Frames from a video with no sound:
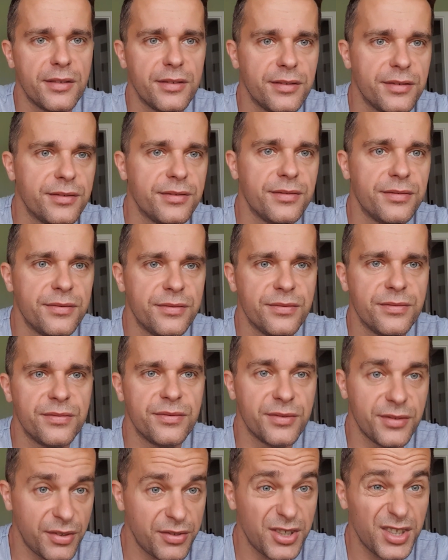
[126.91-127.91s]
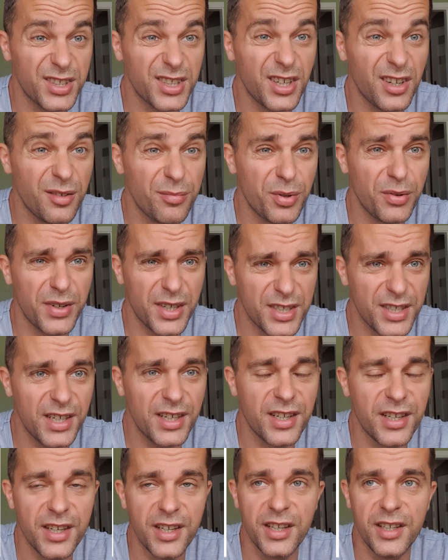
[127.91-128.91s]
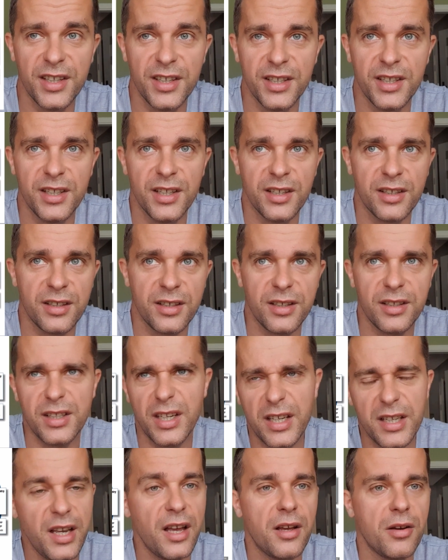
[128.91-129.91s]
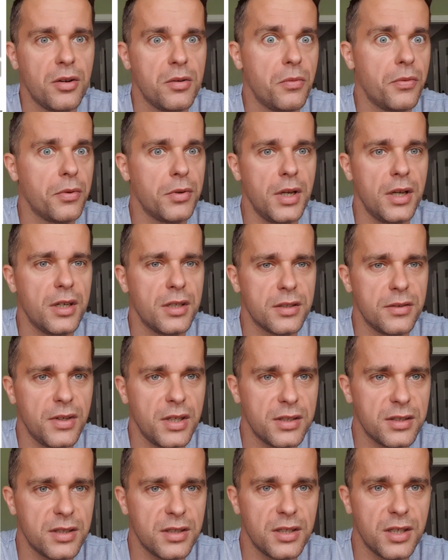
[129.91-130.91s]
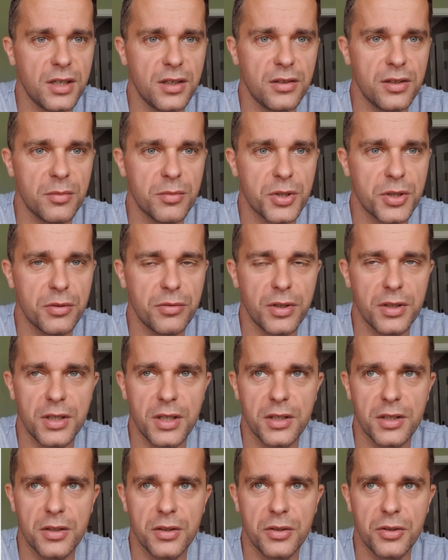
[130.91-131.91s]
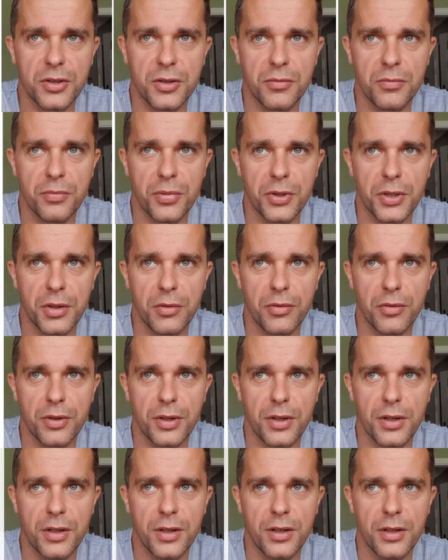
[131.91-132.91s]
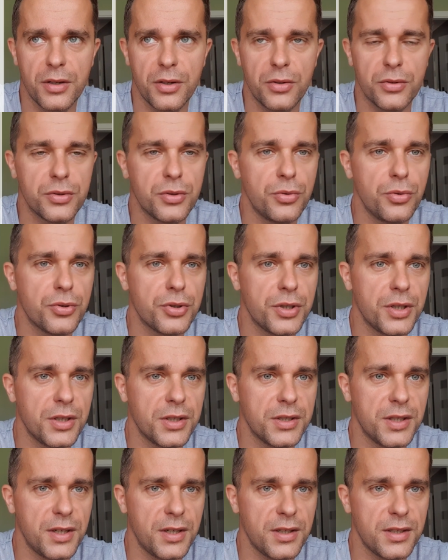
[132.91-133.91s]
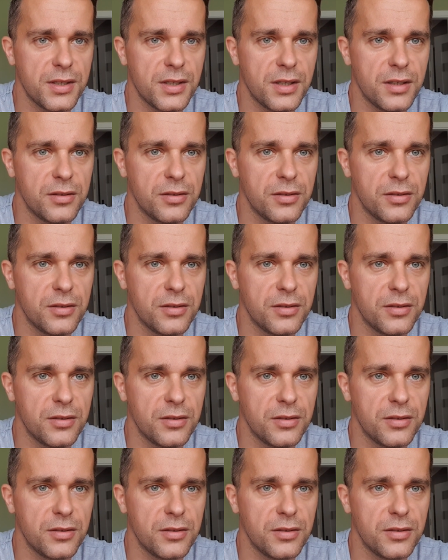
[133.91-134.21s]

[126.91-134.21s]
Mm, to wszystko? Poważnie? E, nie, nie, oni mówią, nie, jest więcej tego. Na przykład jeden gość mi podał e, rozrusznik serca.